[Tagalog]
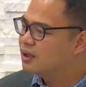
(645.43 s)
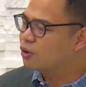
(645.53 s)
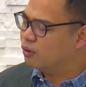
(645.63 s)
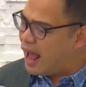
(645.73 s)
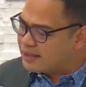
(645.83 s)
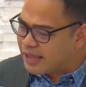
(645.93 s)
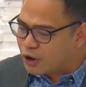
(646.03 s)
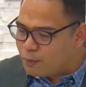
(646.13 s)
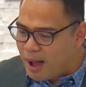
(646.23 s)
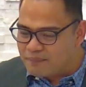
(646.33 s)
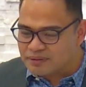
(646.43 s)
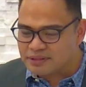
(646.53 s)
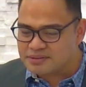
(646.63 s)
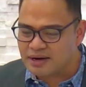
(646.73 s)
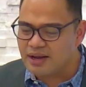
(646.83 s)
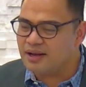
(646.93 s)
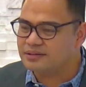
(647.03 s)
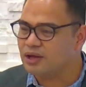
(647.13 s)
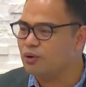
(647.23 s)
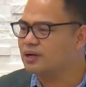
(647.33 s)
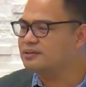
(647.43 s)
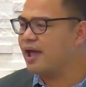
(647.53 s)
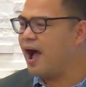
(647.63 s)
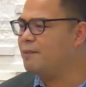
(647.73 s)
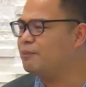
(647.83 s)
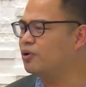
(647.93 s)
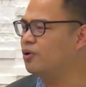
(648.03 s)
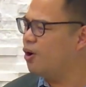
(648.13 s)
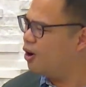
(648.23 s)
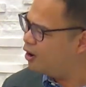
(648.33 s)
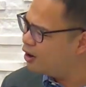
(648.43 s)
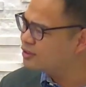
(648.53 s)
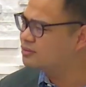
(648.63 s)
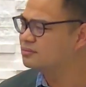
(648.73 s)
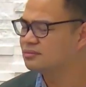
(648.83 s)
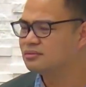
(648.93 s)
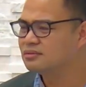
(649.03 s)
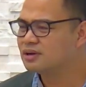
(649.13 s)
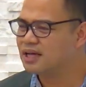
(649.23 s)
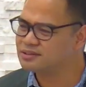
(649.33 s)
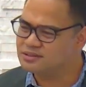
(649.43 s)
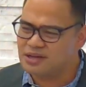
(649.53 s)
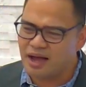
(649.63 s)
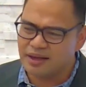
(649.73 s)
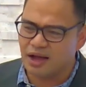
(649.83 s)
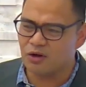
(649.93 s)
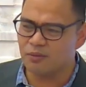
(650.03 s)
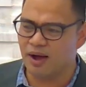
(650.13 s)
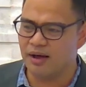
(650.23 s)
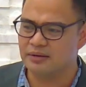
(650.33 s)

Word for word: kunate natin kumamot ti sarili tayo kanti Apo, Lord, kasjayak kuma.